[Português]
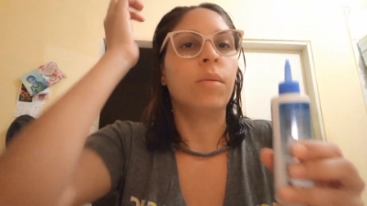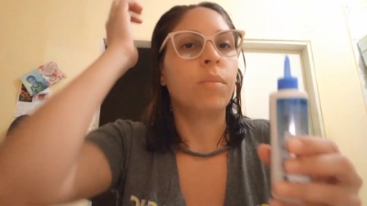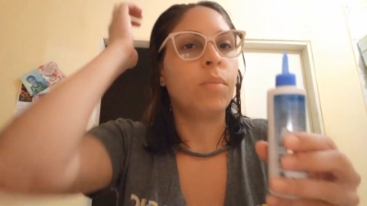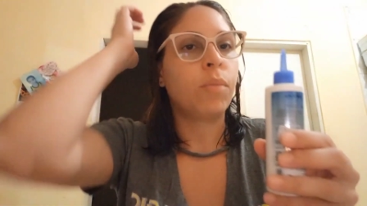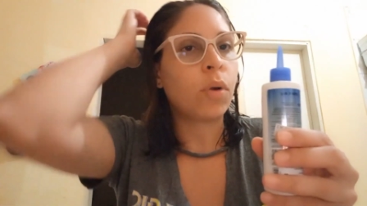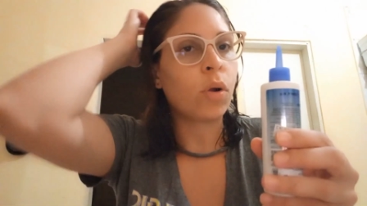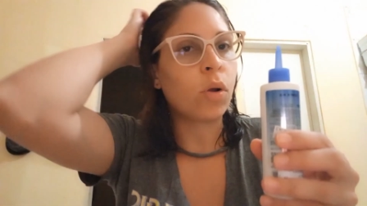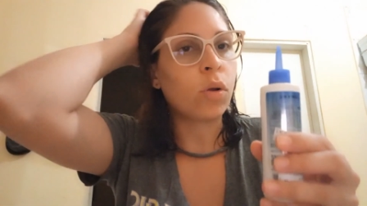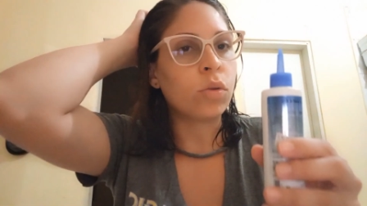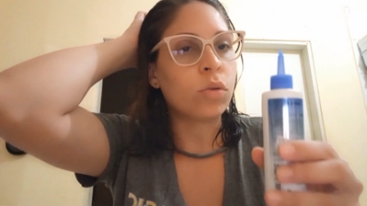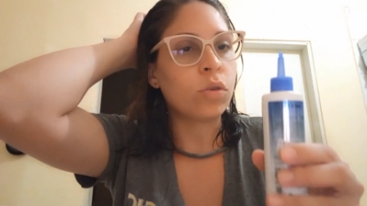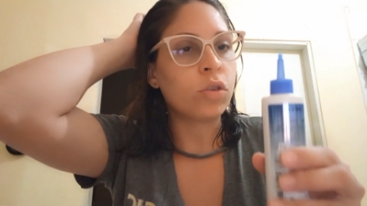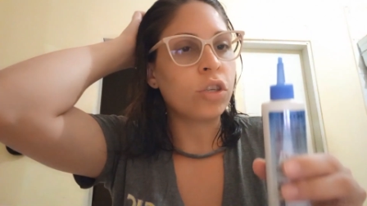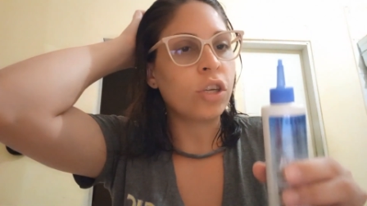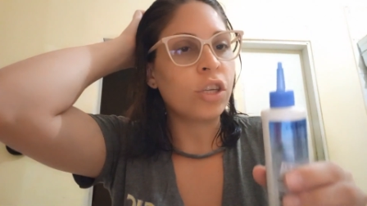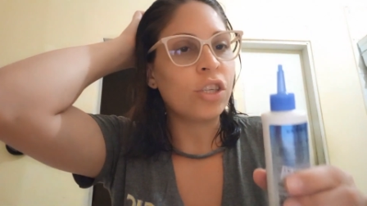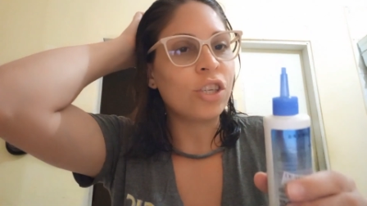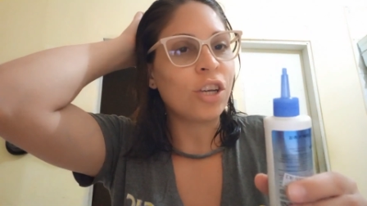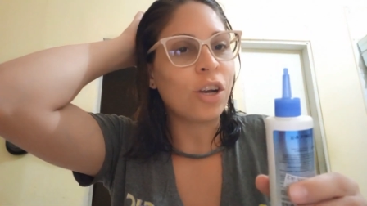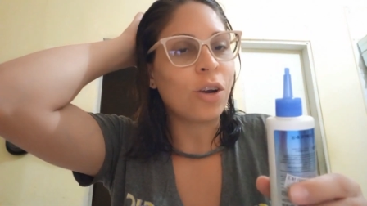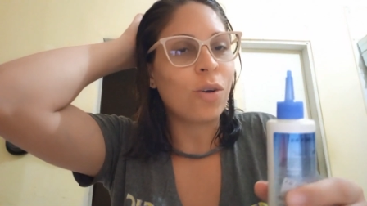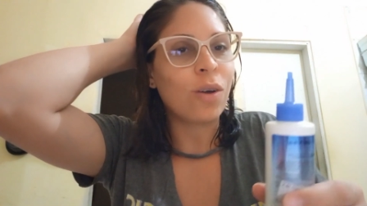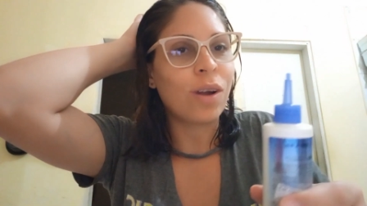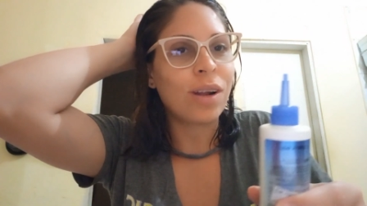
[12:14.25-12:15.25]
Pronto,
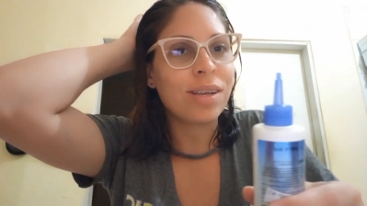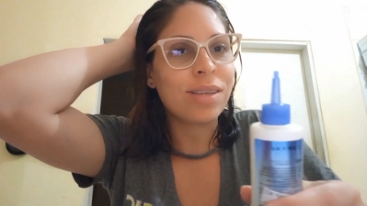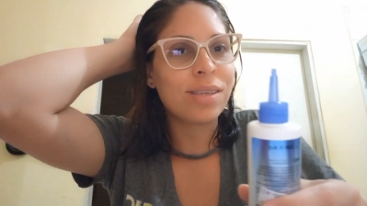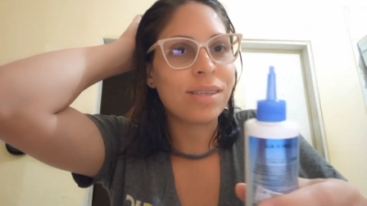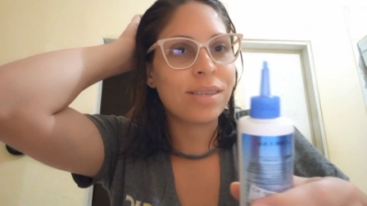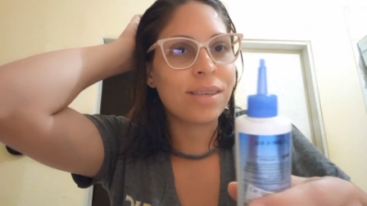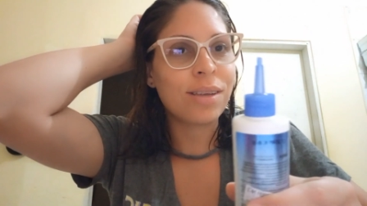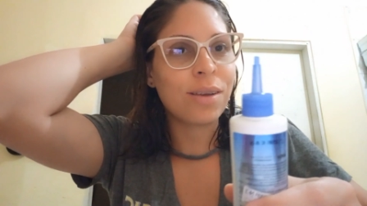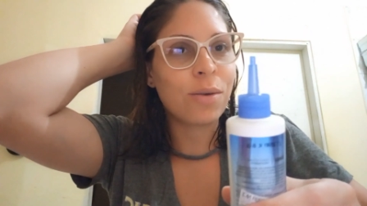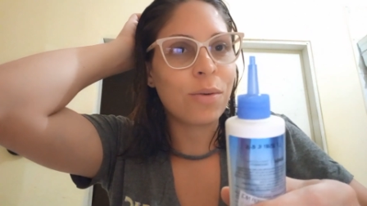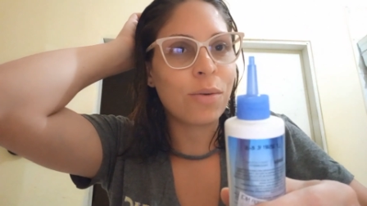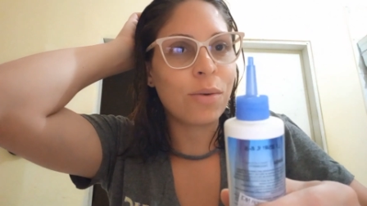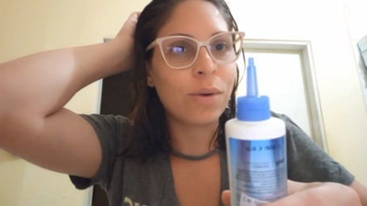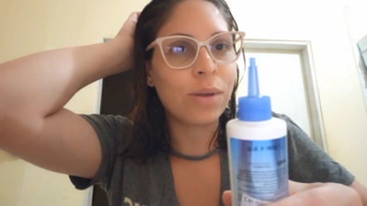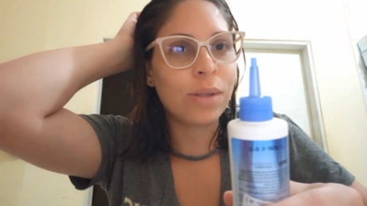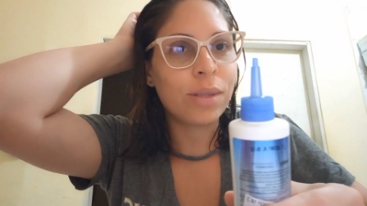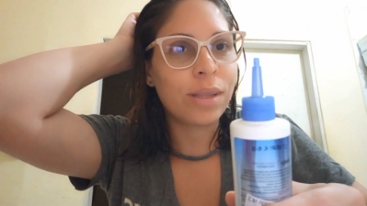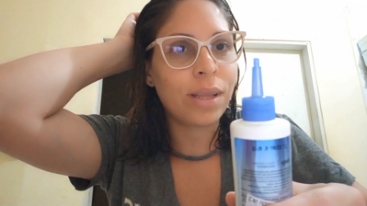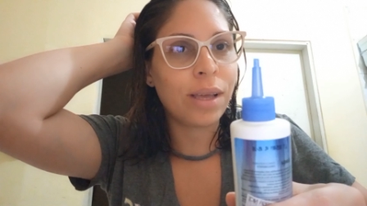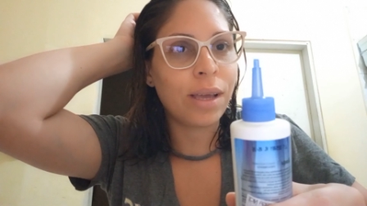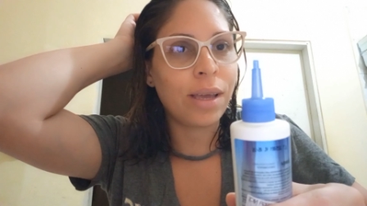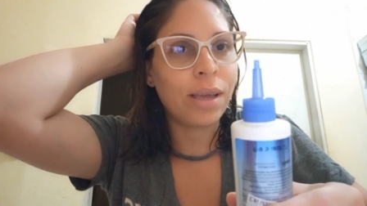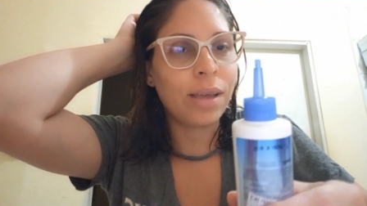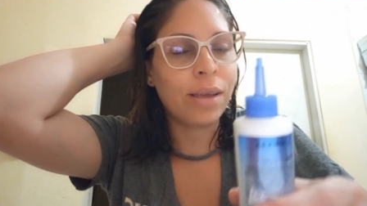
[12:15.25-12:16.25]
gente, agora sim,
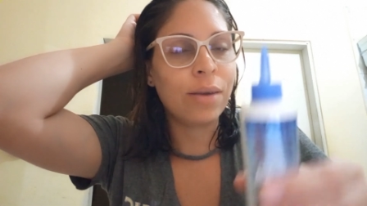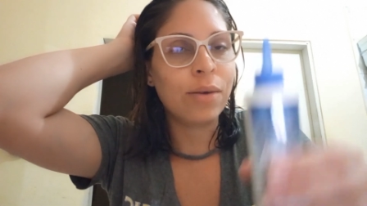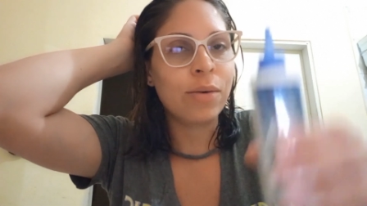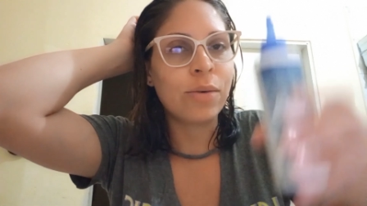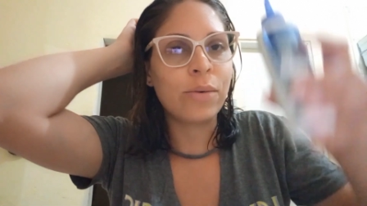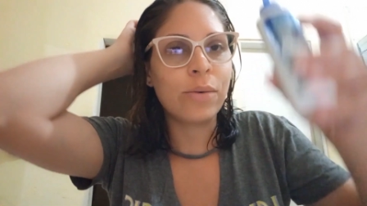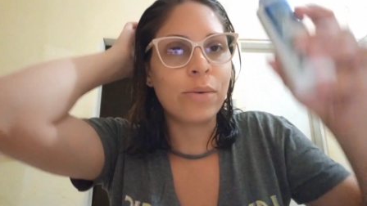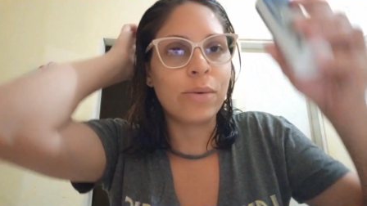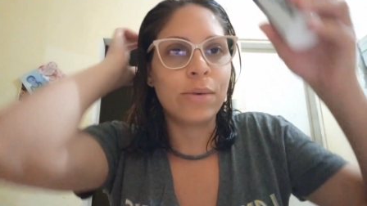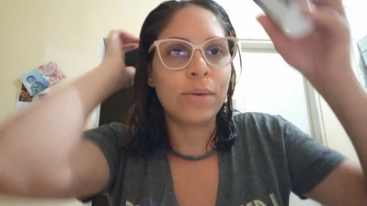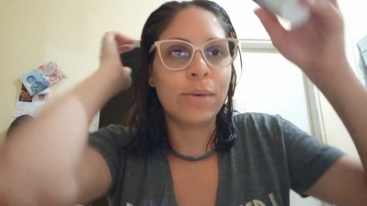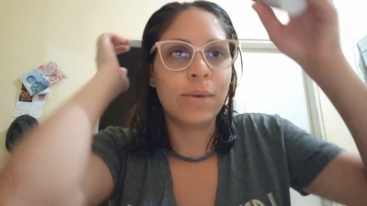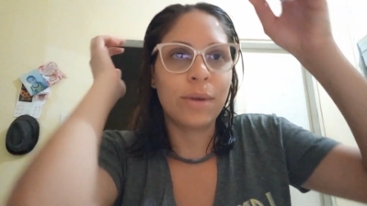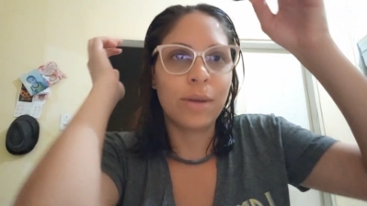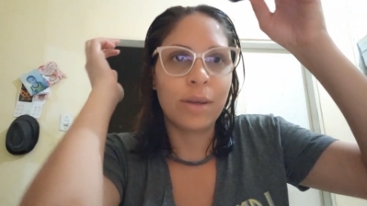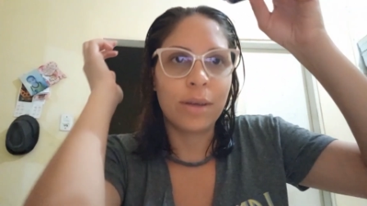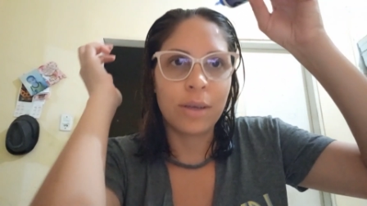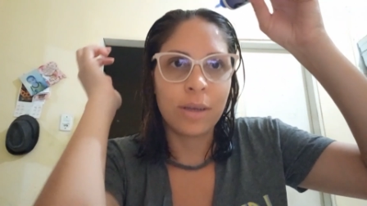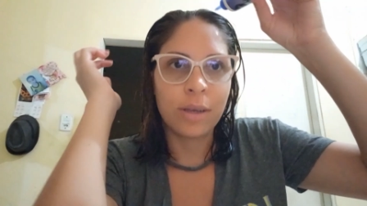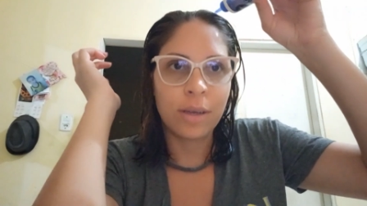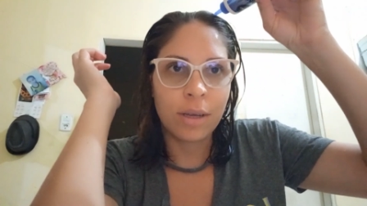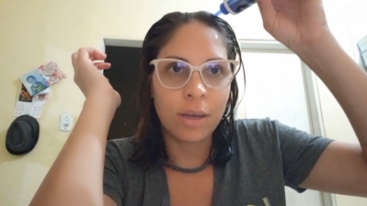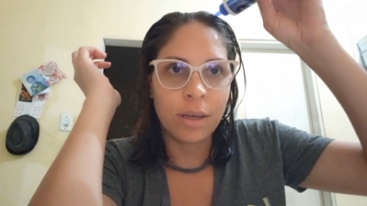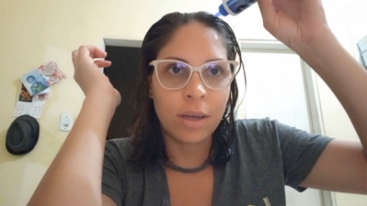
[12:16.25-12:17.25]
cortei. Oh.
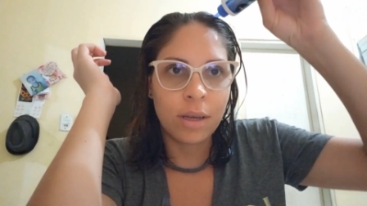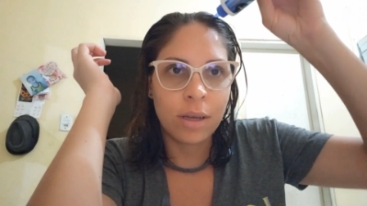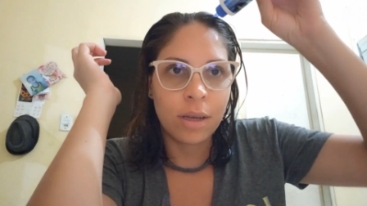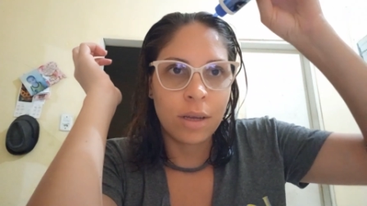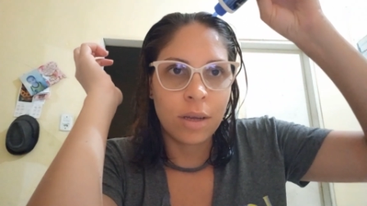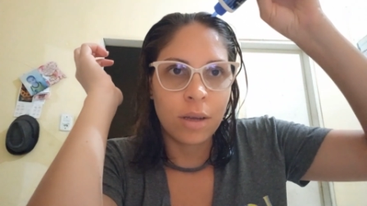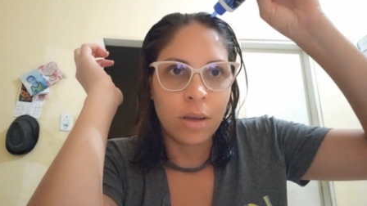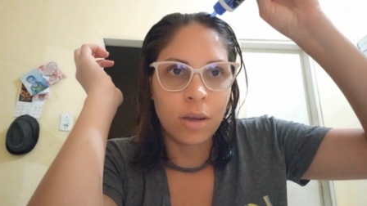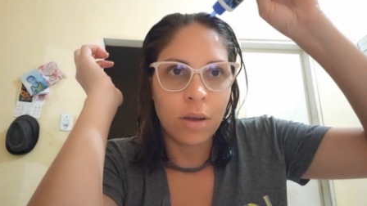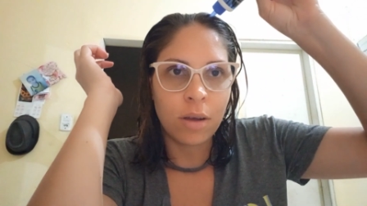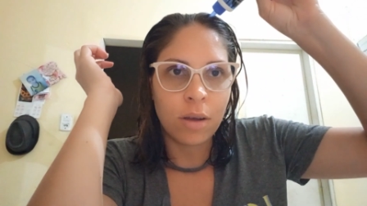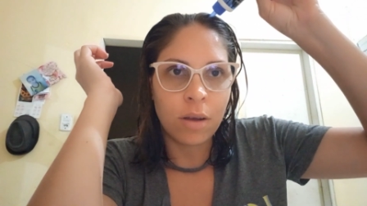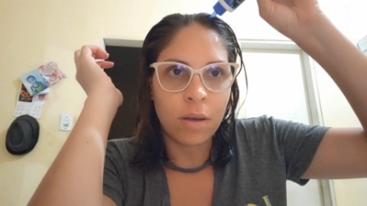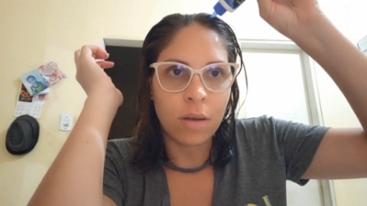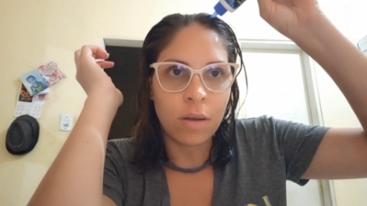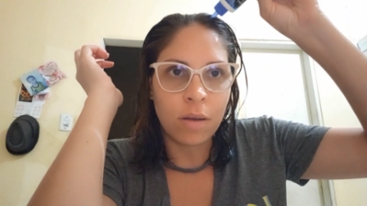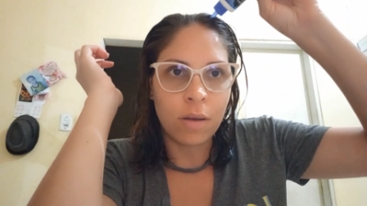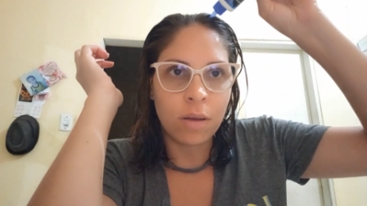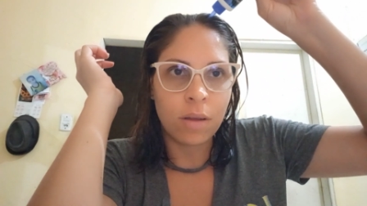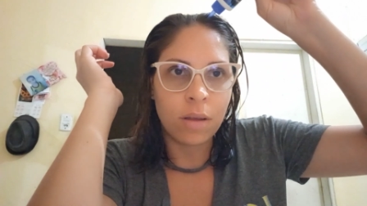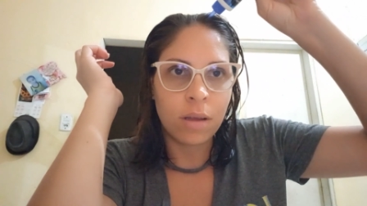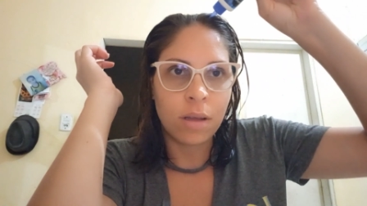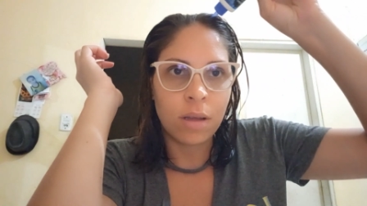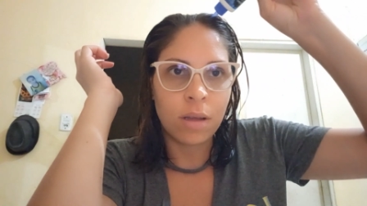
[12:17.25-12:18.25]
Ó.